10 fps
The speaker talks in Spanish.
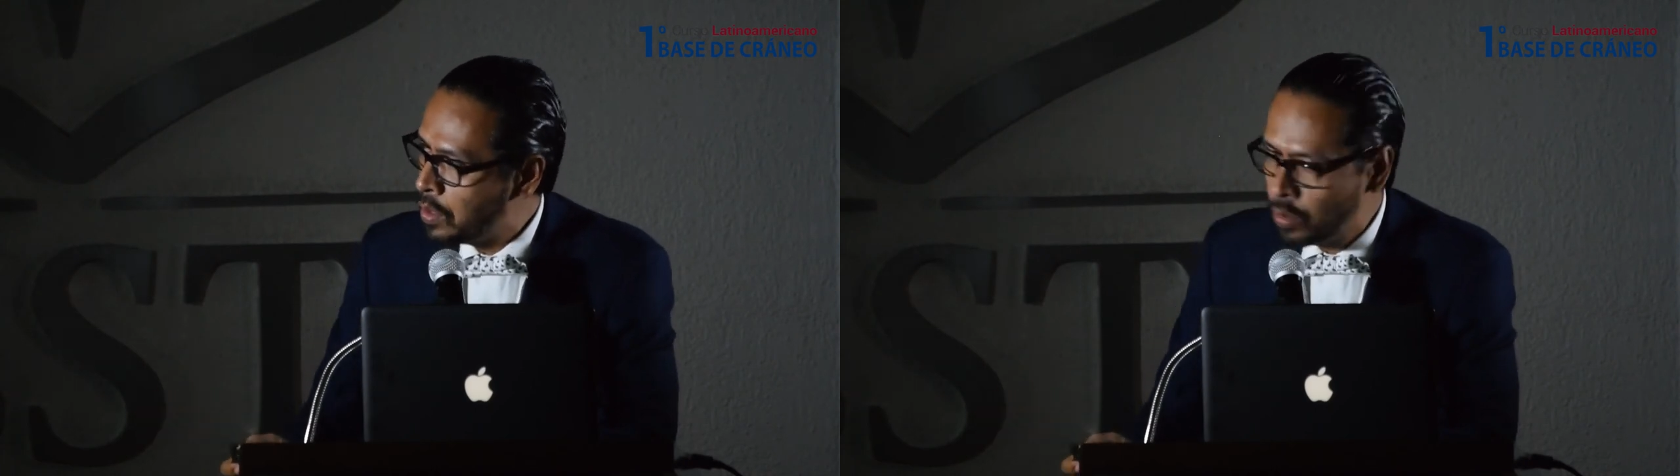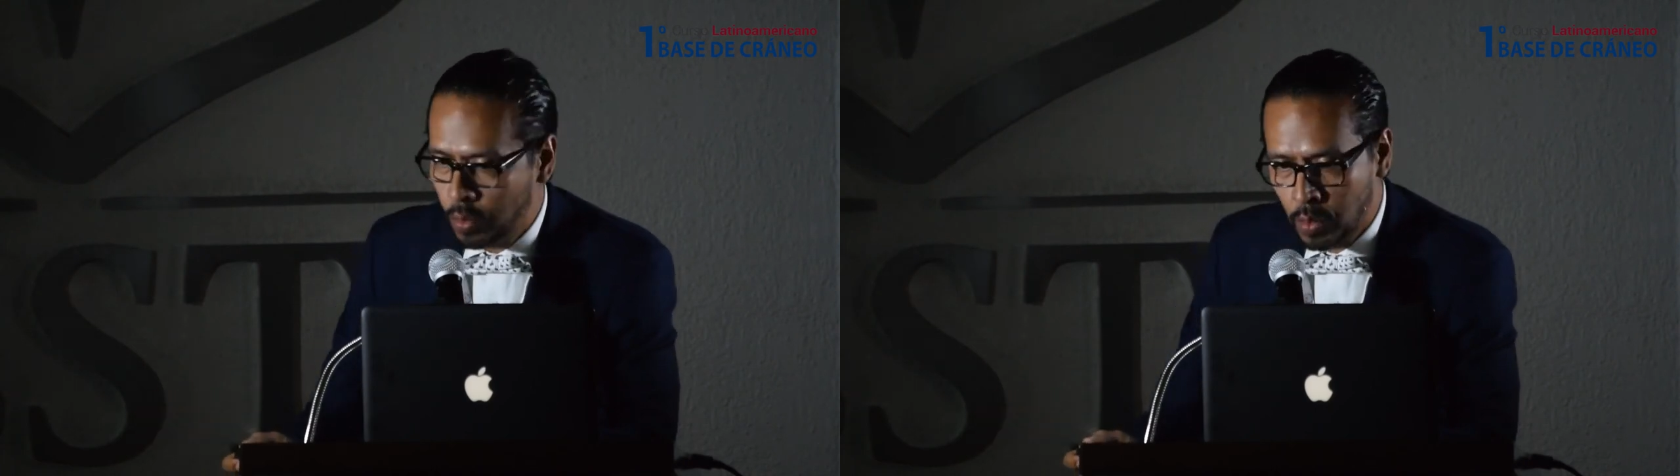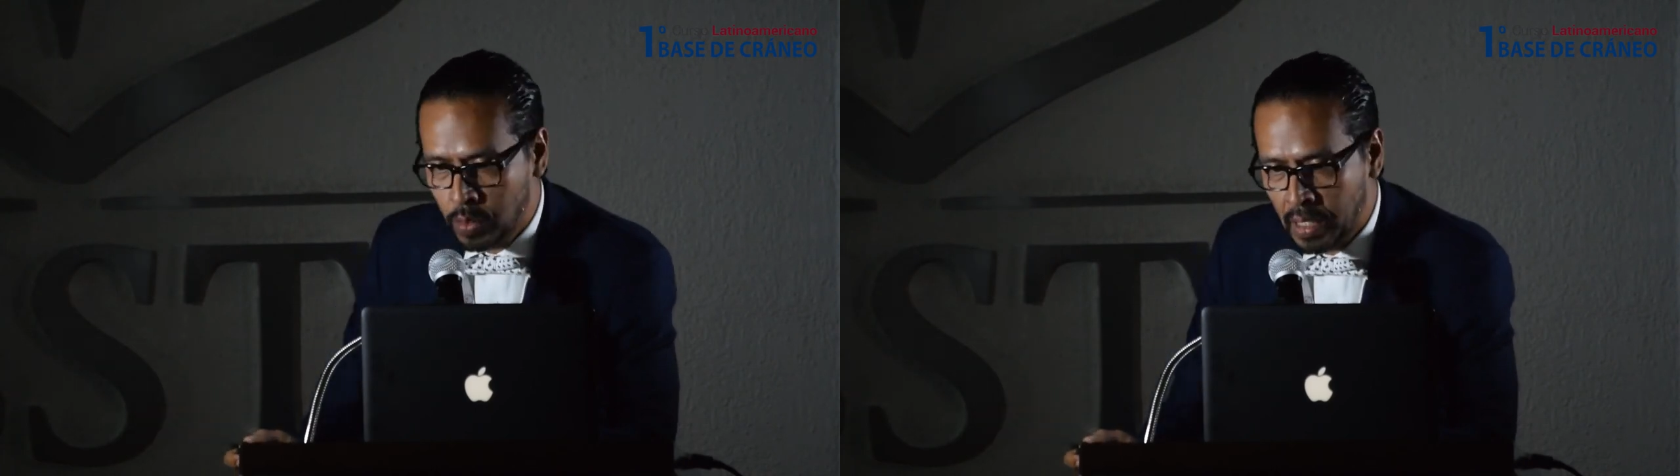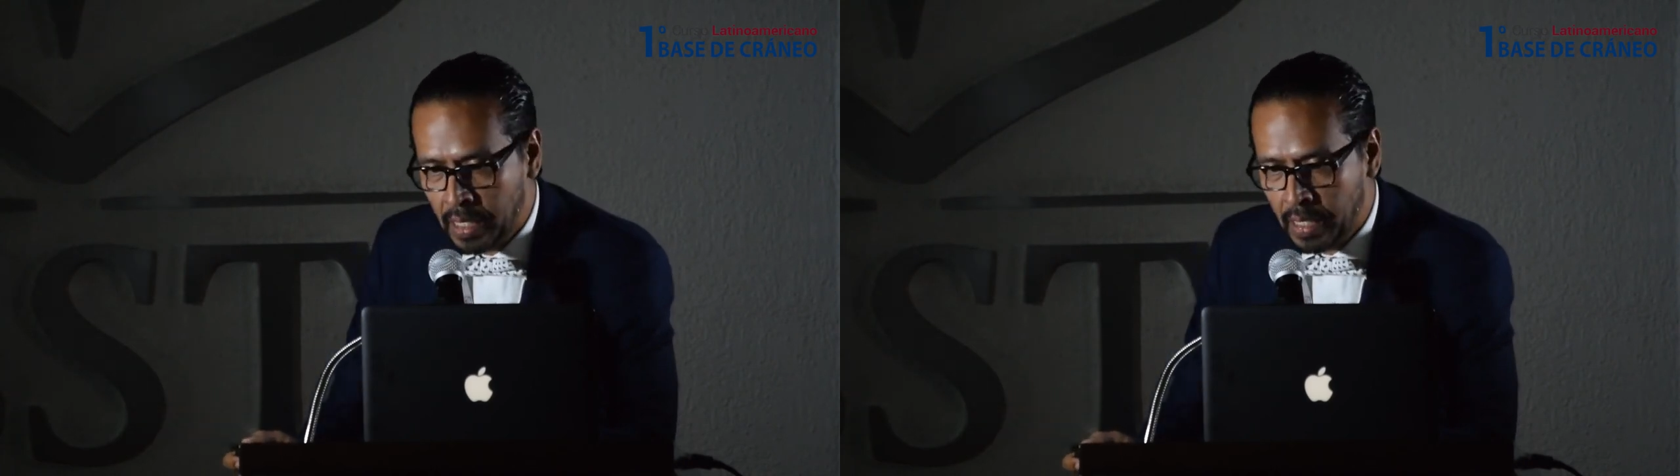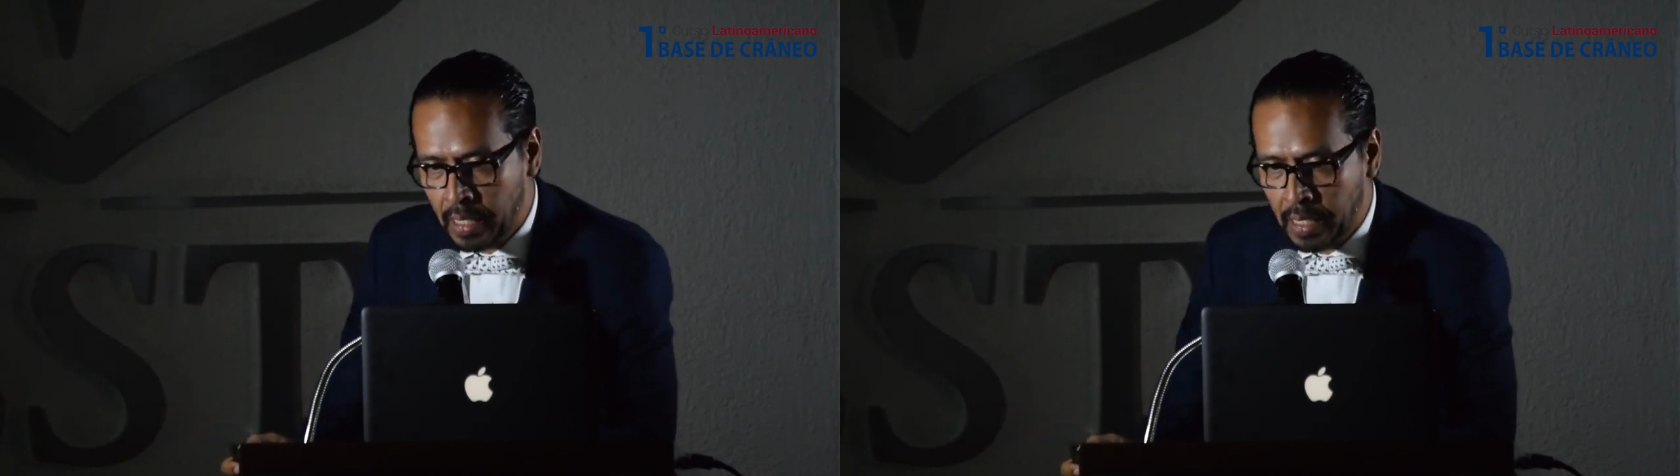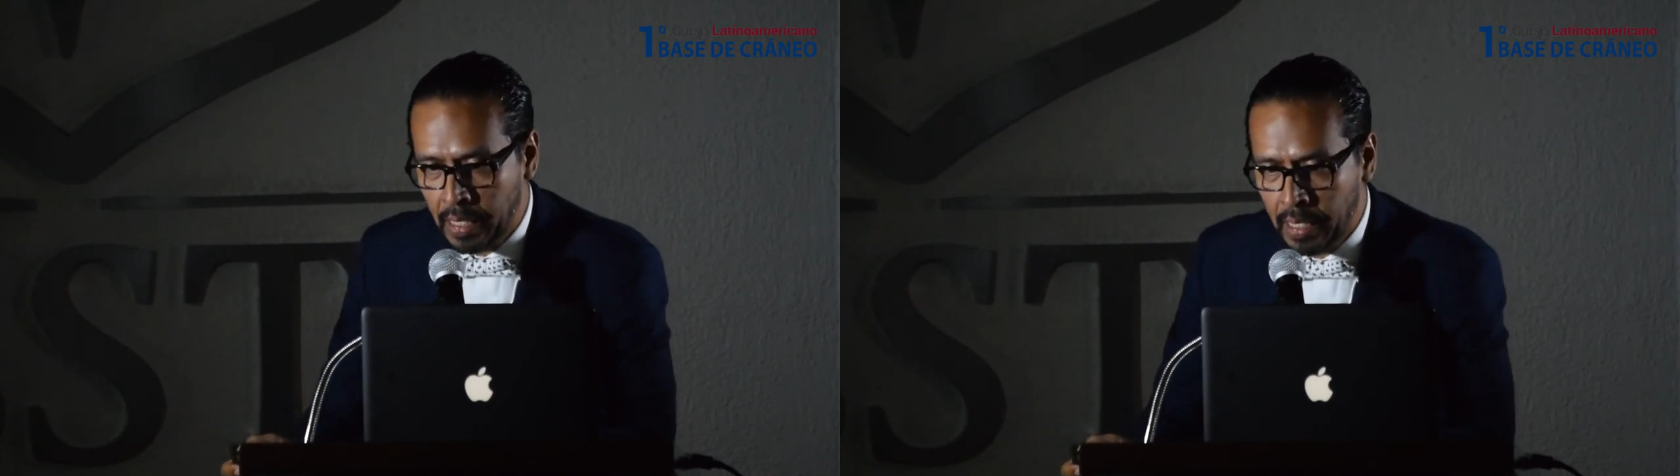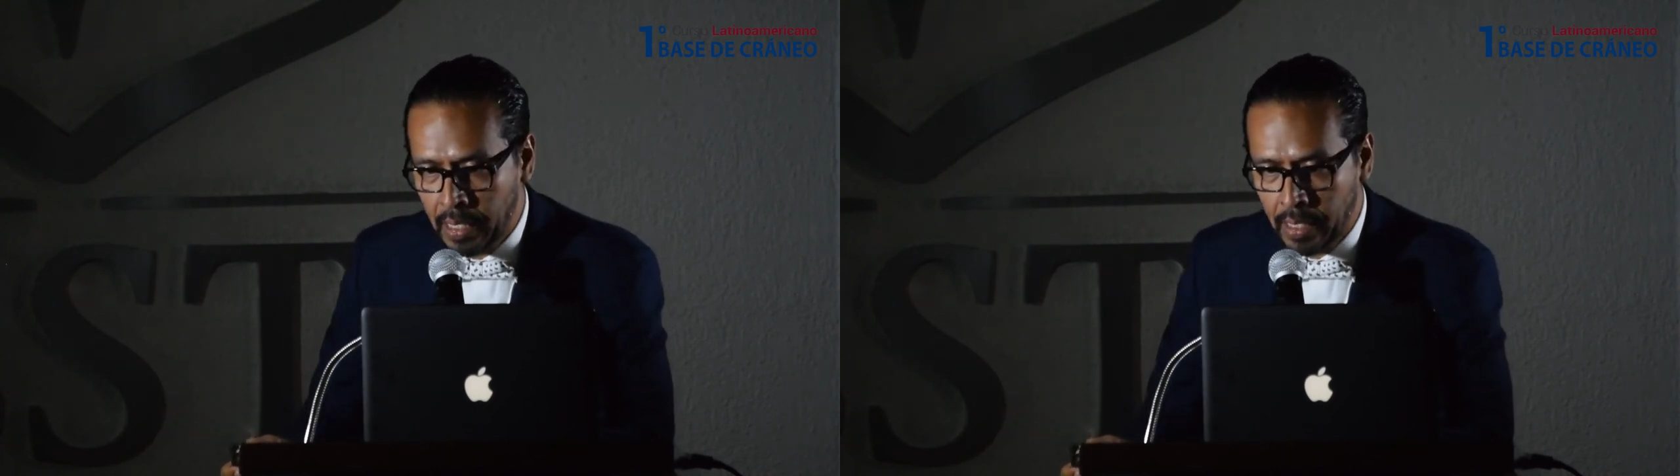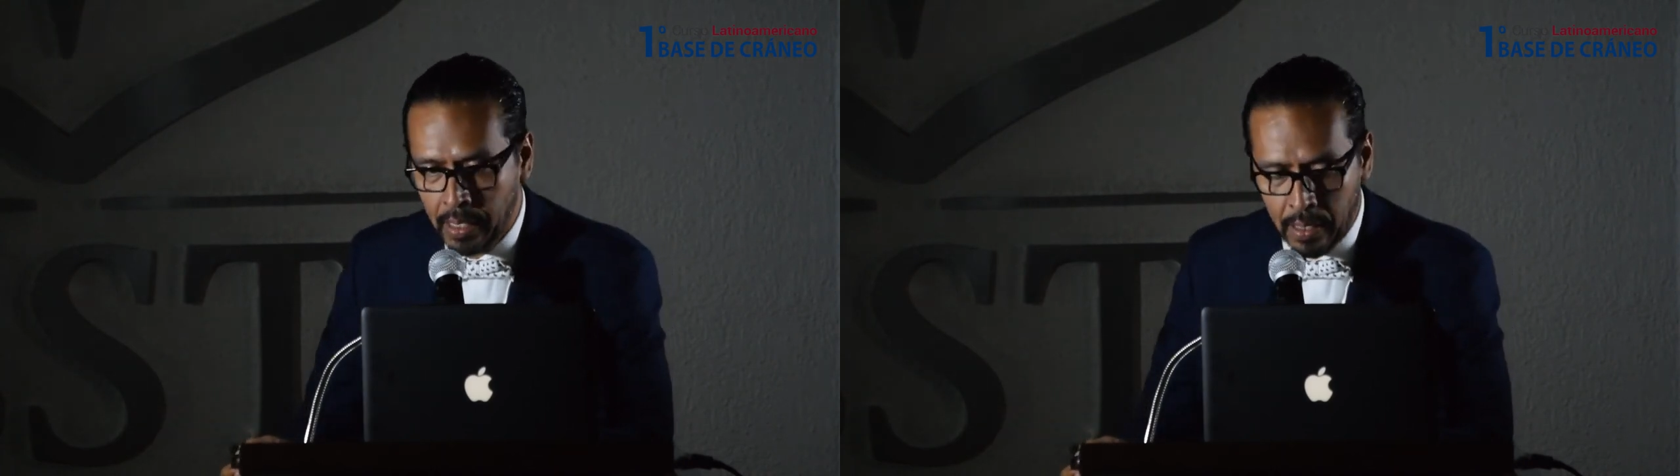estudios de
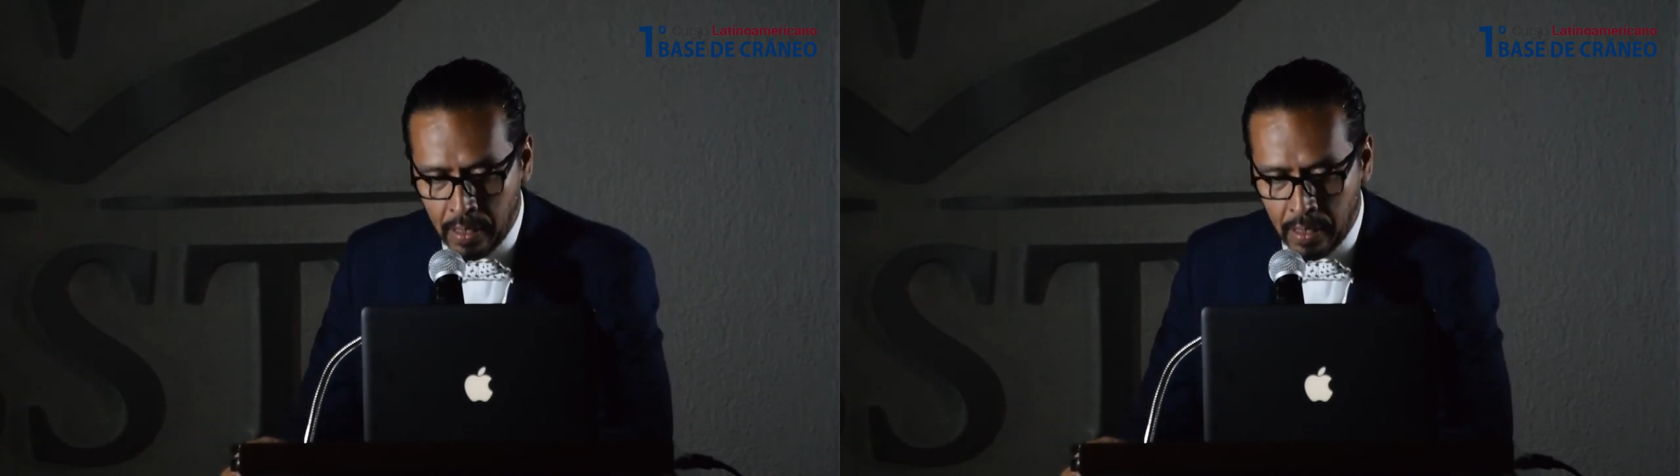eh,